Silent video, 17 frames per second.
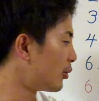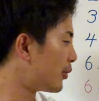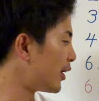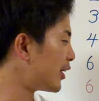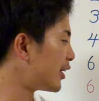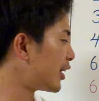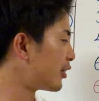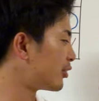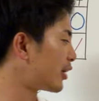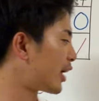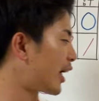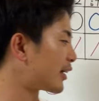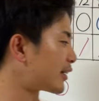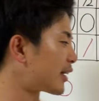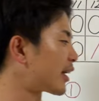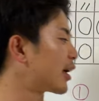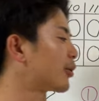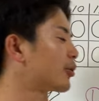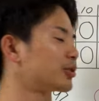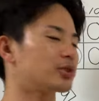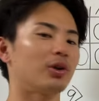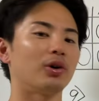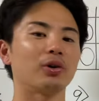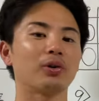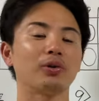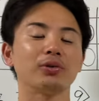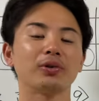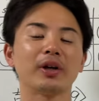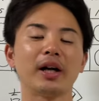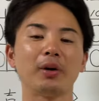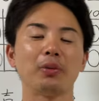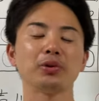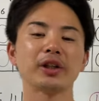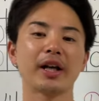フィーリングがあったからこそ、この
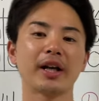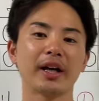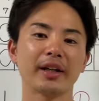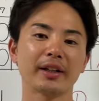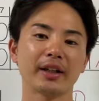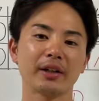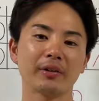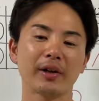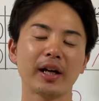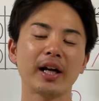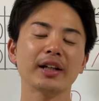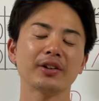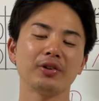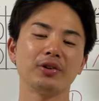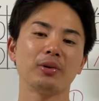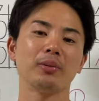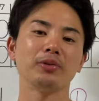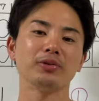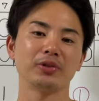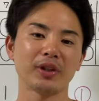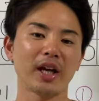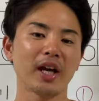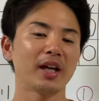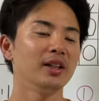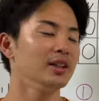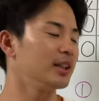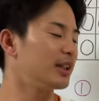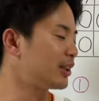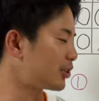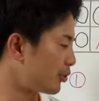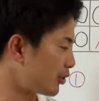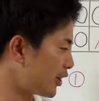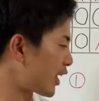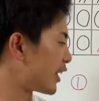回抑えられたのかなというふうに思うので、非
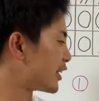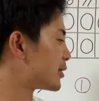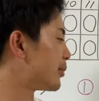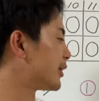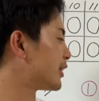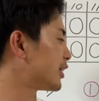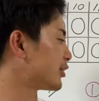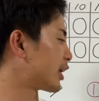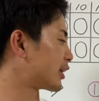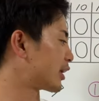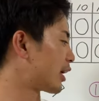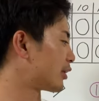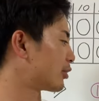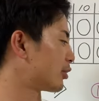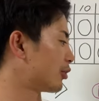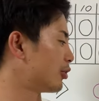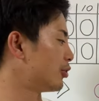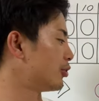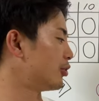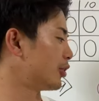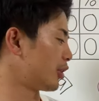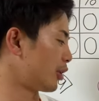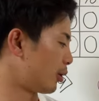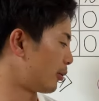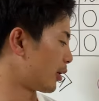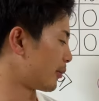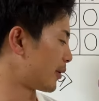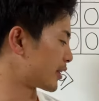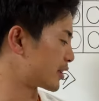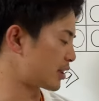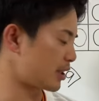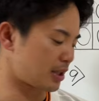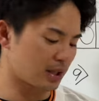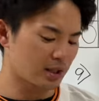常にナイスピッチングだったなというふうに思いま
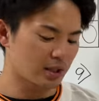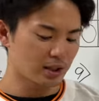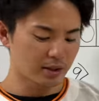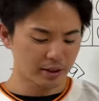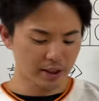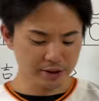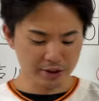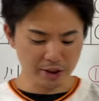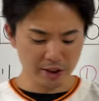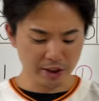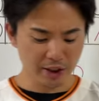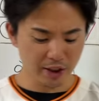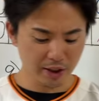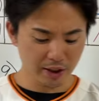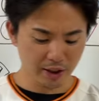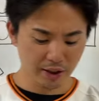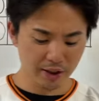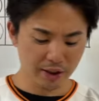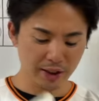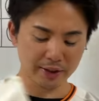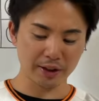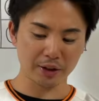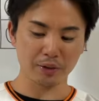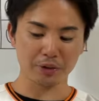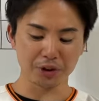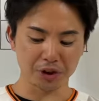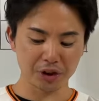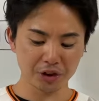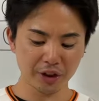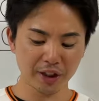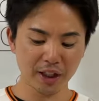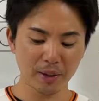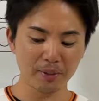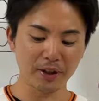す。で、つい気になったところ、
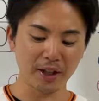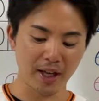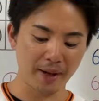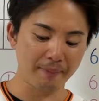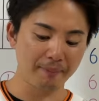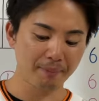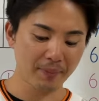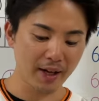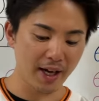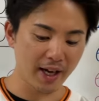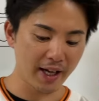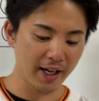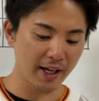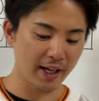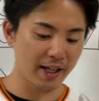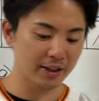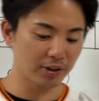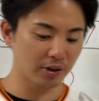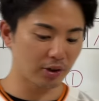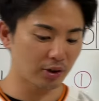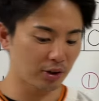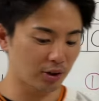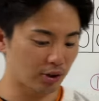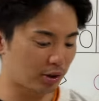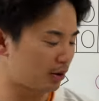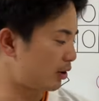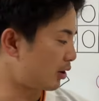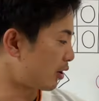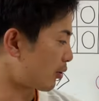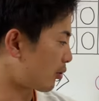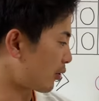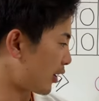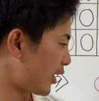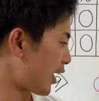11回までね、はい、あ
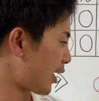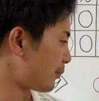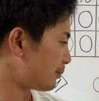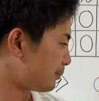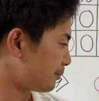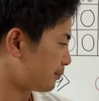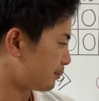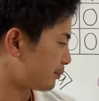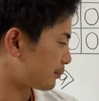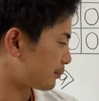のー、これね、